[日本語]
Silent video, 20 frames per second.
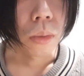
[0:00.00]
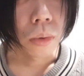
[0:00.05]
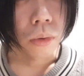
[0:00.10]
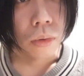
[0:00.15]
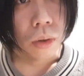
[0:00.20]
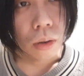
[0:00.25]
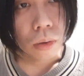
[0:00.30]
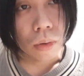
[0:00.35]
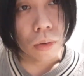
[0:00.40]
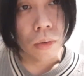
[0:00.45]

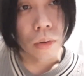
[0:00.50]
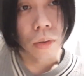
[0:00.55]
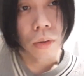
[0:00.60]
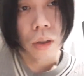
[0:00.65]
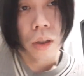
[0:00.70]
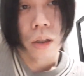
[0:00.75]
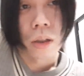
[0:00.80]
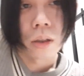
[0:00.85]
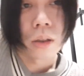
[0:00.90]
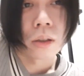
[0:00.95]
僕はここを
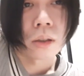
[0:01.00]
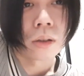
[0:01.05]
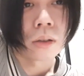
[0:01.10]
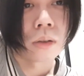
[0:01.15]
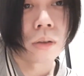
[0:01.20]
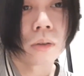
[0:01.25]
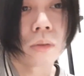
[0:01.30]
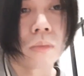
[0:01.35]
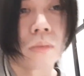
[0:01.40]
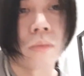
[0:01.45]
ね。
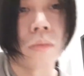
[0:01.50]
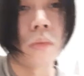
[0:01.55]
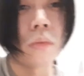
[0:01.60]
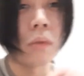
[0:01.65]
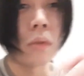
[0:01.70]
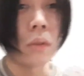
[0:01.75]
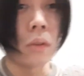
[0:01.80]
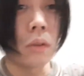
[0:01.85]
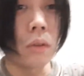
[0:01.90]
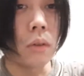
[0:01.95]

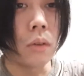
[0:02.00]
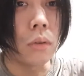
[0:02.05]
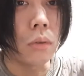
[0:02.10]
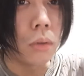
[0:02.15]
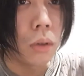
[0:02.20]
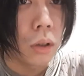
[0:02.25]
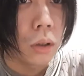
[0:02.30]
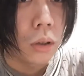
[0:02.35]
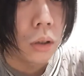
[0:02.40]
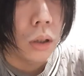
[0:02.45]
あ
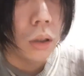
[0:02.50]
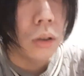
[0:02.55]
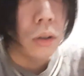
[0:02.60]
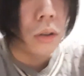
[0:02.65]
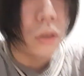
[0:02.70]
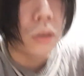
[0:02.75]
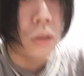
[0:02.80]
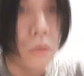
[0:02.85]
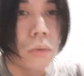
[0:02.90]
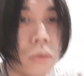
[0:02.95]
とね、
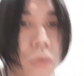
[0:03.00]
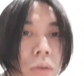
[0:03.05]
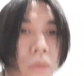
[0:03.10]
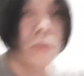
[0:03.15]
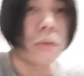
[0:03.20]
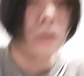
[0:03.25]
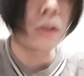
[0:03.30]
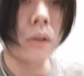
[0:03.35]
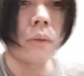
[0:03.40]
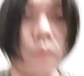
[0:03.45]
LINE してるんですけど、
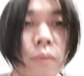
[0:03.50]
これ。